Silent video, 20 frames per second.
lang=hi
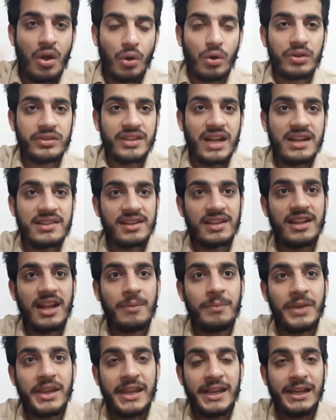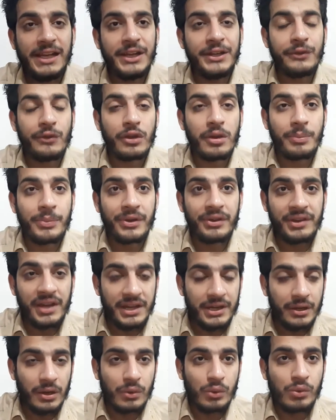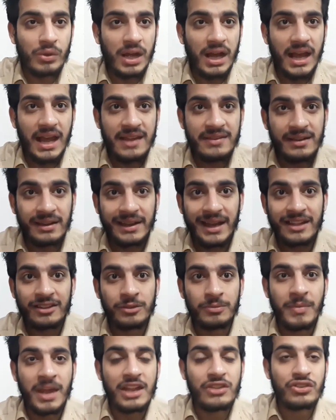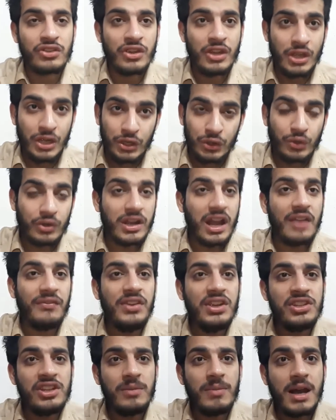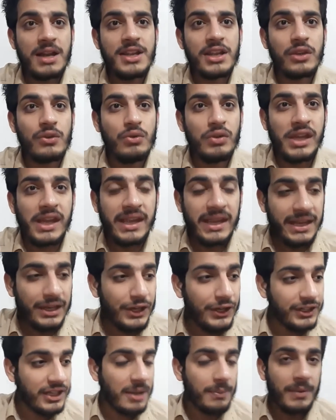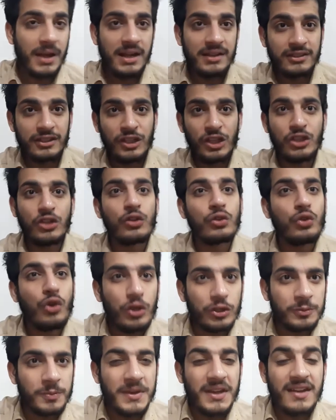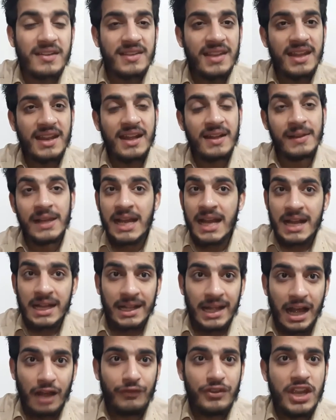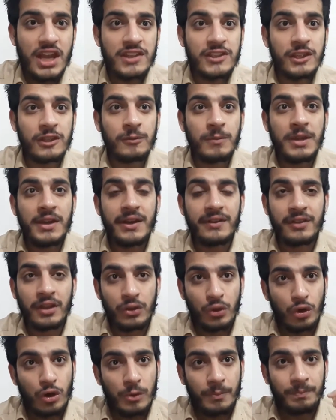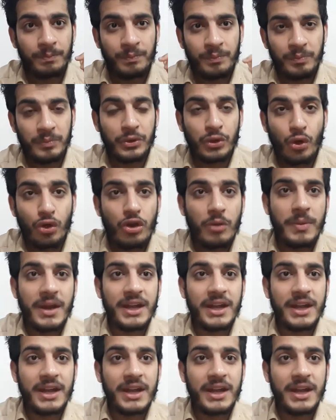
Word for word: और साथ साथ अब इंग्लैंड को रिप्रेजेंट करूँगा एज ए टेस्ट मैच तो काफ़ी अच्छी बात है क्योंकि इंग्लैंड के पास ये जो दो स्पिनर्स हैं ना काफ़ी अच्छे स्पिनर्स हैं दोनों दोनों